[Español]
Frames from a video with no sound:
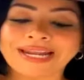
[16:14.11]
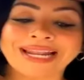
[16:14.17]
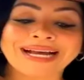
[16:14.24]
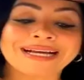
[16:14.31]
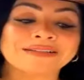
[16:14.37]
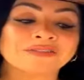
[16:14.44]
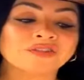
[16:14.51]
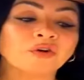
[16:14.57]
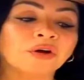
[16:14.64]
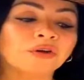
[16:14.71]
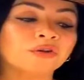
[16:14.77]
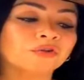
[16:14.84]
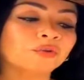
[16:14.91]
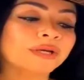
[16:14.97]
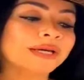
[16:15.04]
es la canción
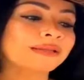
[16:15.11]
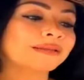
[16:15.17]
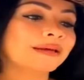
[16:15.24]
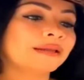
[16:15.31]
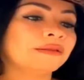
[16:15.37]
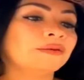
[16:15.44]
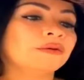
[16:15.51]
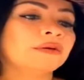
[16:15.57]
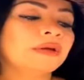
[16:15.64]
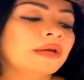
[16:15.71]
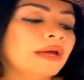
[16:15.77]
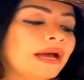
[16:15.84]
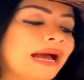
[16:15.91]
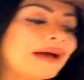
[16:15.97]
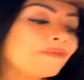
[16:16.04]
que yo estoy cantando.
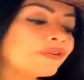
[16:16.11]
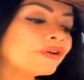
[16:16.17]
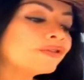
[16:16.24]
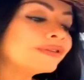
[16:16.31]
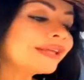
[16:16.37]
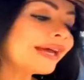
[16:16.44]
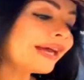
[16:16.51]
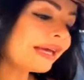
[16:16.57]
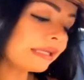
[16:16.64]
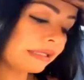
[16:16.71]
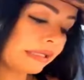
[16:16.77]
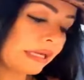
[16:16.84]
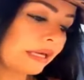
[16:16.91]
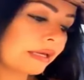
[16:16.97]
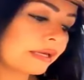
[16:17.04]
From
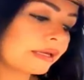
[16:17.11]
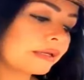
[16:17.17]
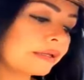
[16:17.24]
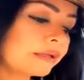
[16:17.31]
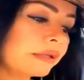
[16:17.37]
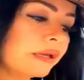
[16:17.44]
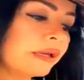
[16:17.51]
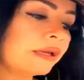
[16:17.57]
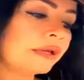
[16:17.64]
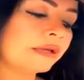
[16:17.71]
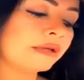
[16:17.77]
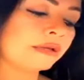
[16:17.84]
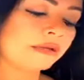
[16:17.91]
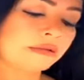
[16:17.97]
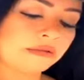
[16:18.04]
Texas.
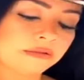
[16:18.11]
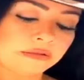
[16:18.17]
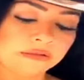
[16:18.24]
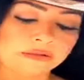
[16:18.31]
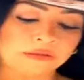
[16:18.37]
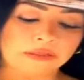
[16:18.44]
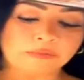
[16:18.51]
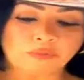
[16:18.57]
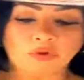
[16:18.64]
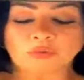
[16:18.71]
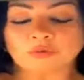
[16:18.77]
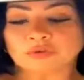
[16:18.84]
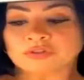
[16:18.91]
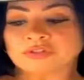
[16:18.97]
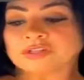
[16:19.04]
Todo
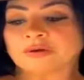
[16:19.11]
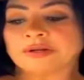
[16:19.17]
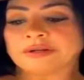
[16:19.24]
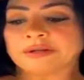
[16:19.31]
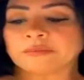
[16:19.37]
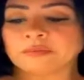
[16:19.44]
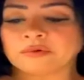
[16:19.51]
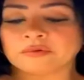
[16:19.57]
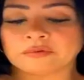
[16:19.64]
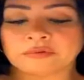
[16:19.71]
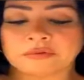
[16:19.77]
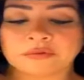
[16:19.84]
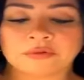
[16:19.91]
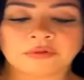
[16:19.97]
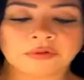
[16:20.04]
el mundo se sabe el ritmo.
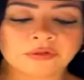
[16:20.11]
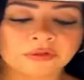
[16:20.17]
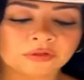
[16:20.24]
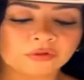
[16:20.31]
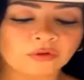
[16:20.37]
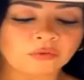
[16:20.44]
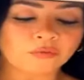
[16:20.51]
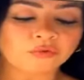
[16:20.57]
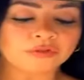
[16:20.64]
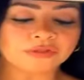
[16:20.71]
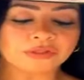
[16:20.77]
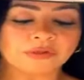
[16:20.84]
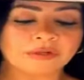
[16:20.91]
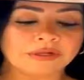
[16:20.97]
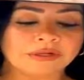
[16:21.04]
Todo el mundo
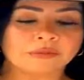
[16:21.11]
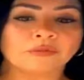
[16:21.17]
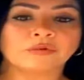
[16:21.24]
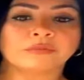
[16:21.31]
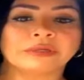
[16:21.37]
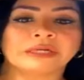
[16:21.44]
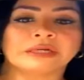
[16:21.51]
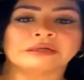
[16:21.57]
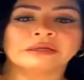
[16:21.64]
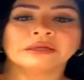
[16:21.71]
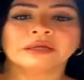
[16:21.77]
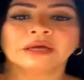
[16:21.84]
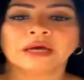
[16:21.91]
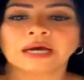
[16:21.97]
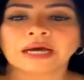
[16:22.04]
se sabe el ritmo. Mira.
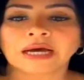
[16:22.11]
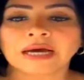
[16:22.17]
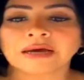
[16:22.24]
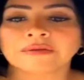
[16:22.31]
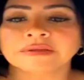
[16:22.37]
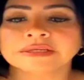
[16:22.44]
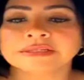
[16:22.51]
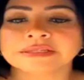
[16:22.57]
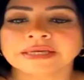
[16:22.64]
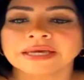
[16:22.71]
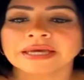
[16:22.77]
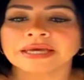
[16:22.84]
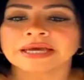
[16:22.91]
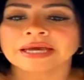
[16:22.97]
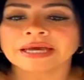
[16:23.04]
Ajá,
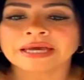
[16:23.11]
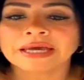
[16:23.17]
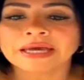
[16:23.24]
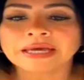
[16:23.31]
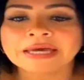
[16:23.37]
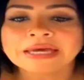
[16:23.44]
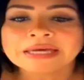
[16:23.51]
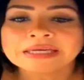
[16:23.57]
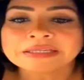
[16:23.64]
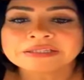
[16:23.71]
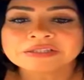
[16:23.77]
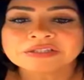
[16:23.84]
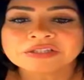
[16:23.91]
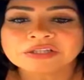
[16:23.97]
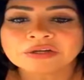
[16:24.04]
dice, eh,
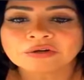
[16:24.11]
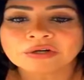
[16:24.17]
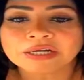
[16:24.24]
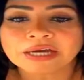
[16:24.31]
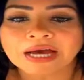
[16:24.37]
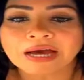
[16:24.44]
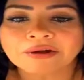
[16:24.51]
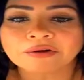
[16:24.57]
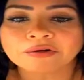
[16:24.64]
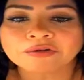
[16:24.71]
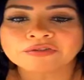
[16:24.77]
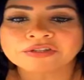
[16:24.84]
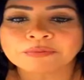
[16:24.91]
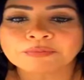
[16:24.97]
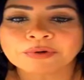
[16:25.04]
si Orcaro
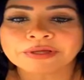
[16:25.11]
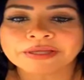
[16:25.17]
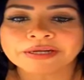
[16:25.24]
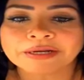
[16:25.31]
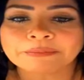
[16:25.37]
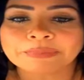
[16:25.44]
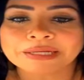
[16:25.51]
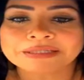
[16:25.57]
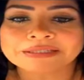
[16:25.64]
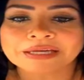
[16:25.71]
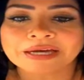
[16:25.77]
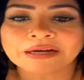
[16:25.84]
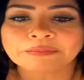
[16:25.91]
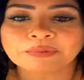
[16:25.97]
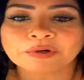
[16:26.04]
no se puede
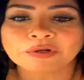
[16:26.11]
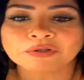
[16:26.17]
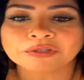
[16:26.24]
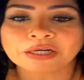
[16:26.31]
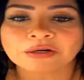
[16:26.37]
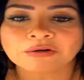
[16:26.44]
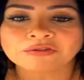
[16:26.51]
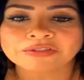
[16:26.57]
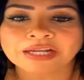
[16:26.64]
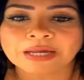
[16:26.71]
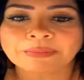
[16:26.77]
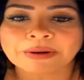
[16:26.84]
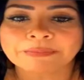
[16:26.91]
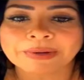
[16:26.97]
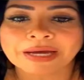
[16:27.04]
reemplazar por otra cosa
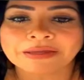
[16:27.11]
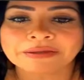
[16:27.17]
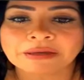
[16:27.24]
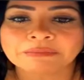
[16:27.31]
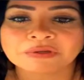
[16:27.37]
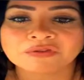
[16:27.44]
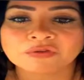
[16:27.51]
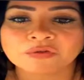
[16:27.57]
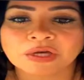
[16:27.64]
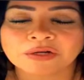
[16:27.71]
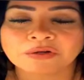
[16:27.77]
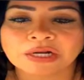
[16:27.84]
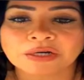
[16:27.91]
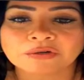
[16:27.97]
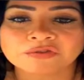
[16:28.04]
la papaya, en mi ciudad
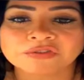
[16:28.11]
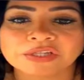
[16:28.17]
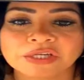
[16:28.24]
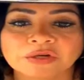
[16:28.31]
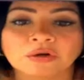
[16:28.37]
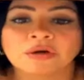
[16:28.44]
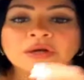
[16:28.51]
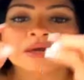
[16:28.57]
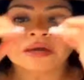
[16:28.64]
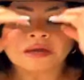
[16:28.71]
no la consigo.